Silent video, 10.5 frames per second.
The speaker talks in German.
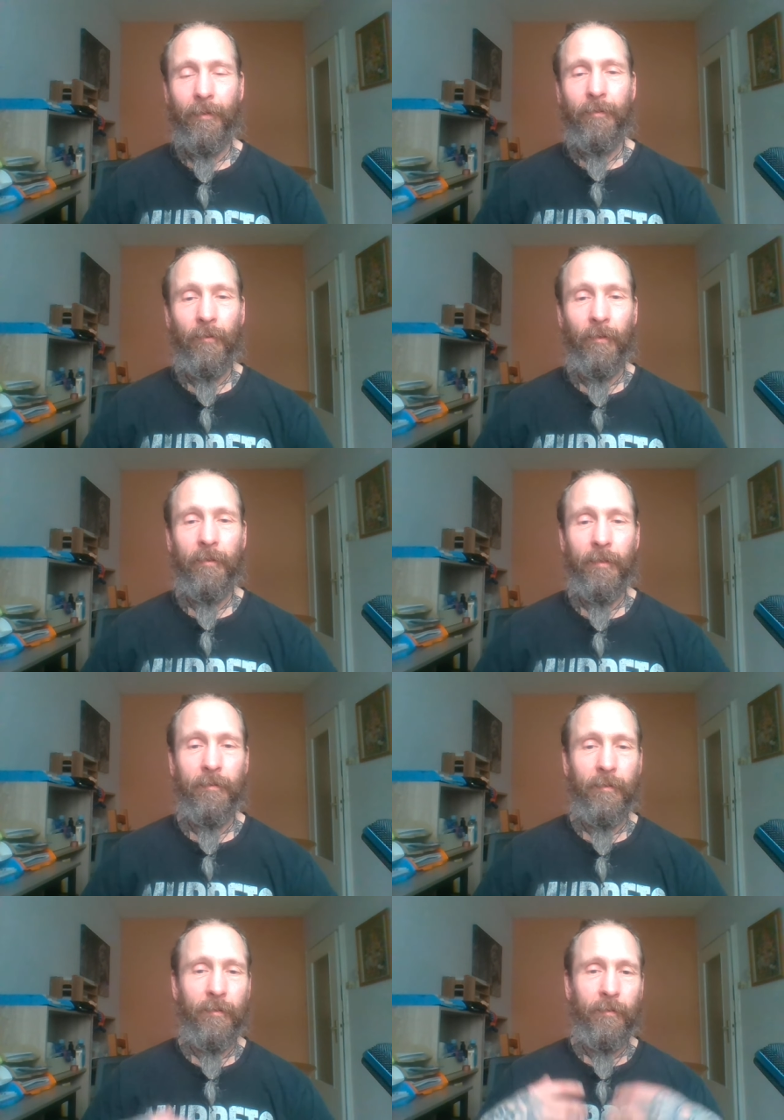sondern
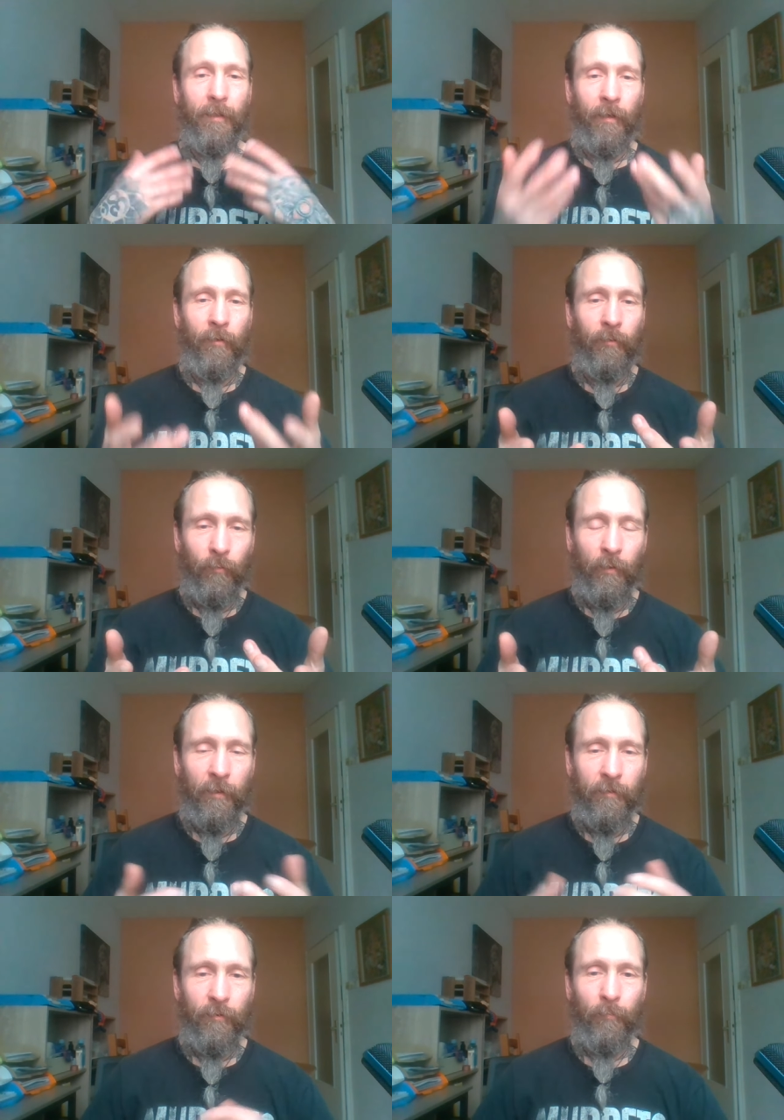diese sind ja auch
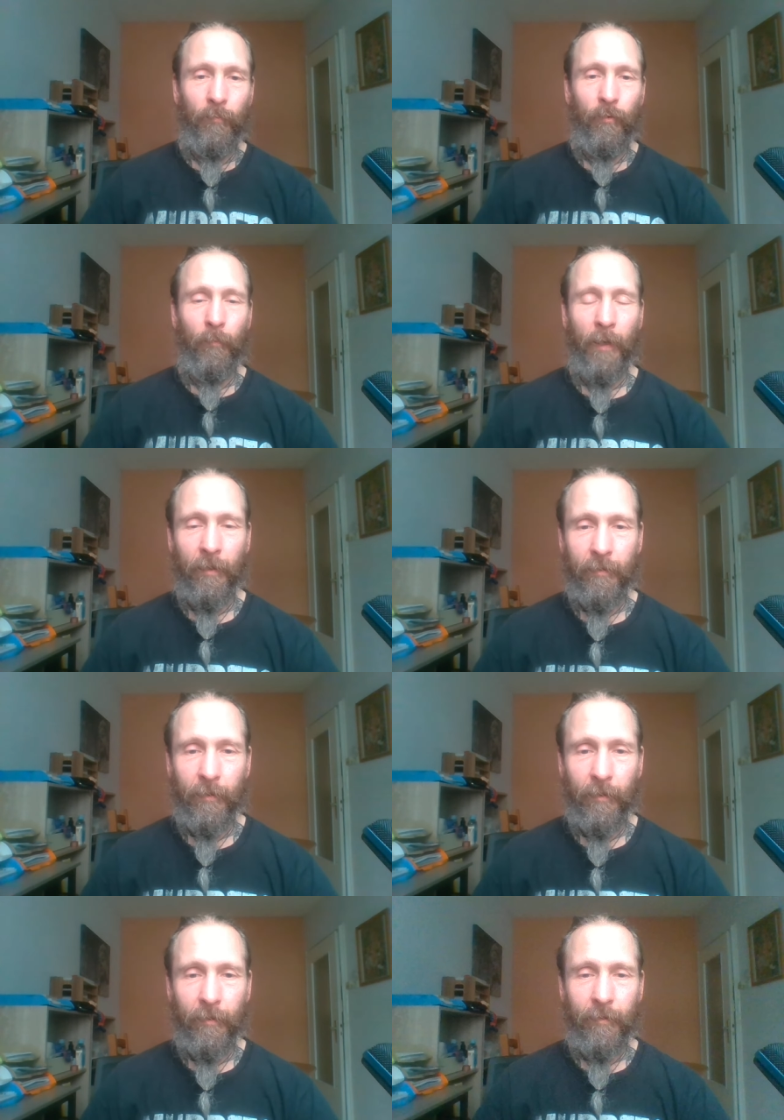nur
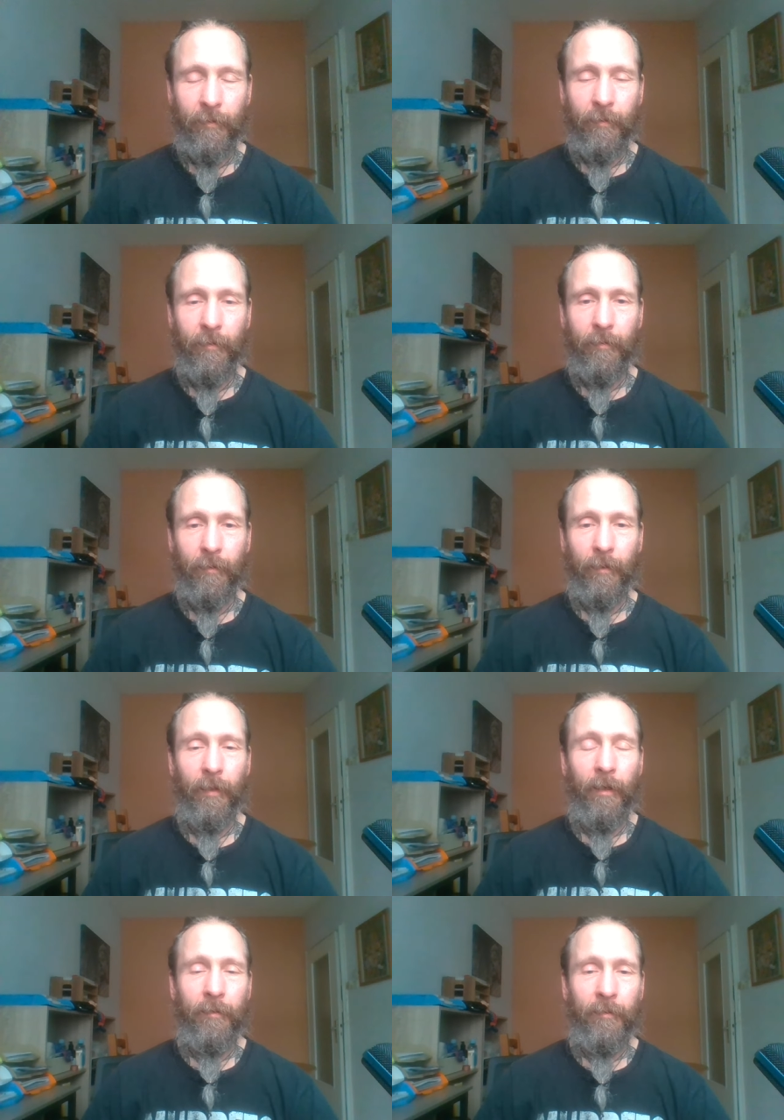Symptomatiken einer
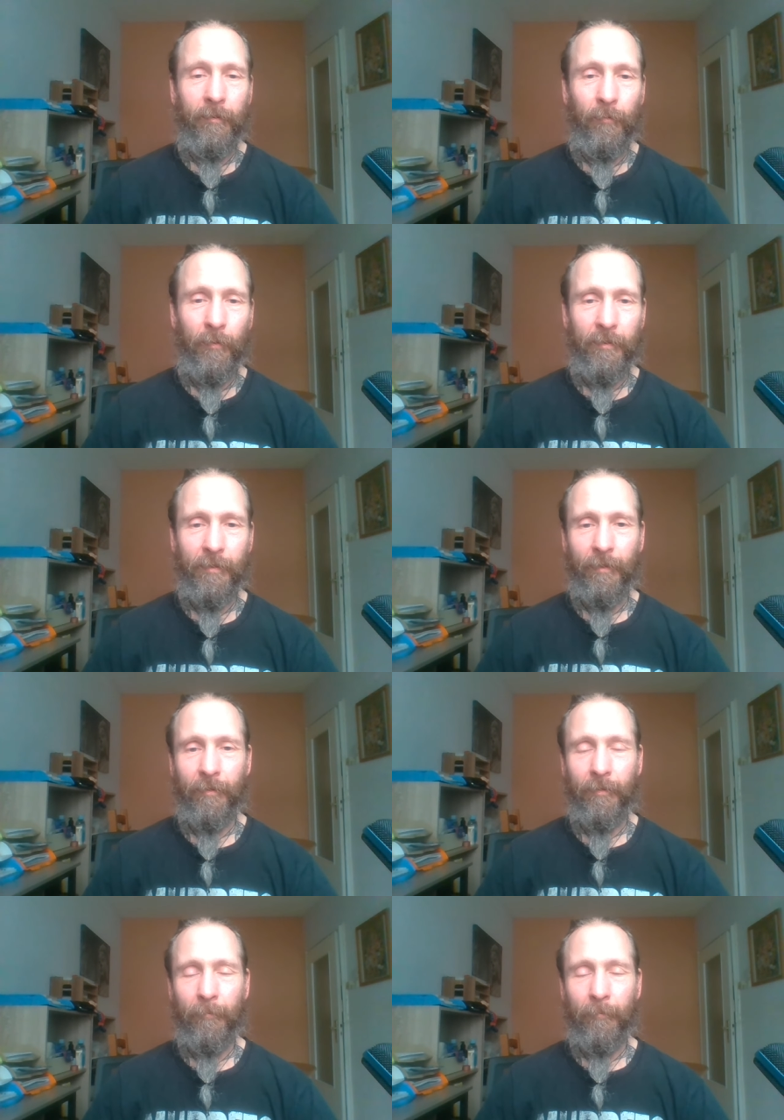anderen Ursache.